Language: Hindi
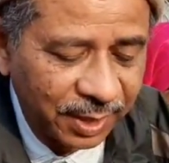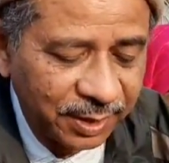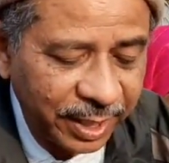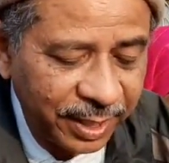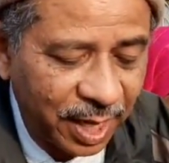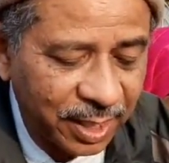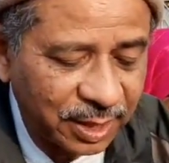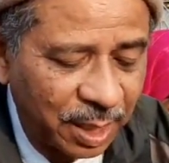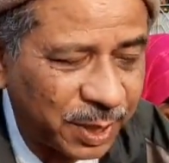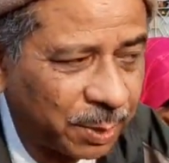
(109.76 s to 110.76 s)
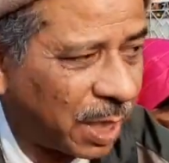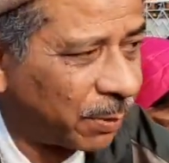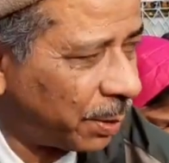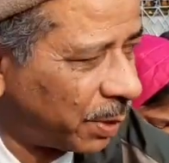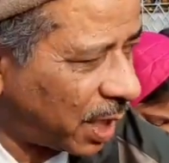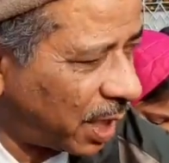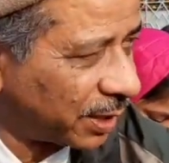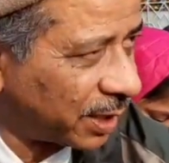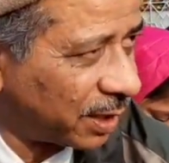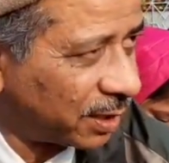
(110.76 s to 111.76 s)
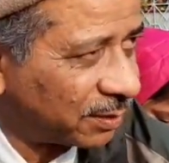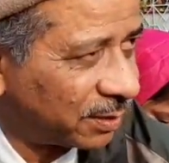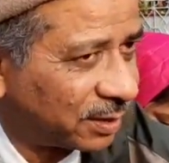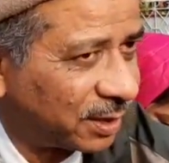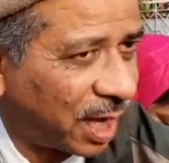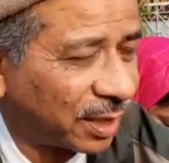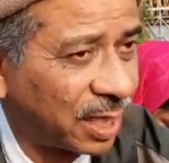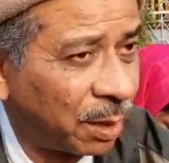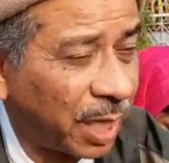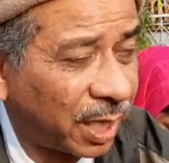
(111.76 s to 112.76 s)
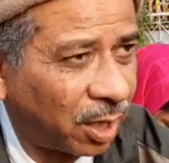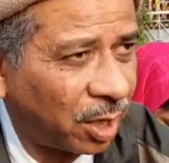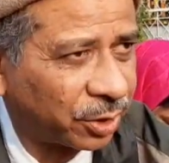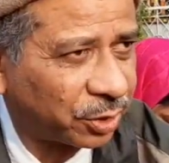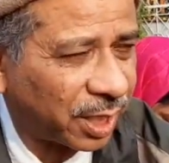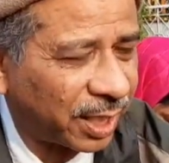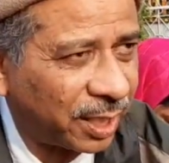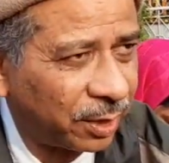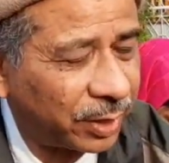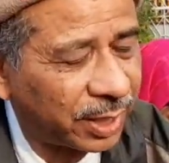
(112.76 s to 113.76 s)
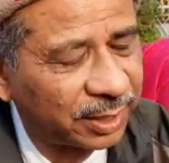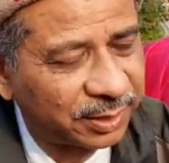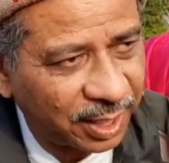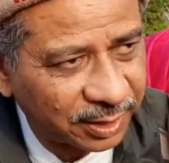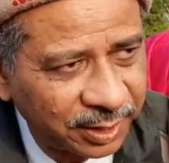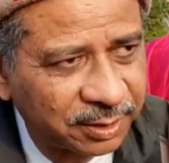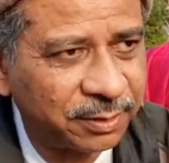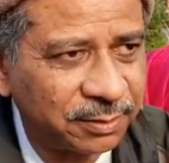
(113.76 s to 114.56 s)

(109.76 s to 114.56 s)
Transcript: ये असम के मामले में कहा गया है असम एकॉर्ड जो है वो एक ऐतिहासिक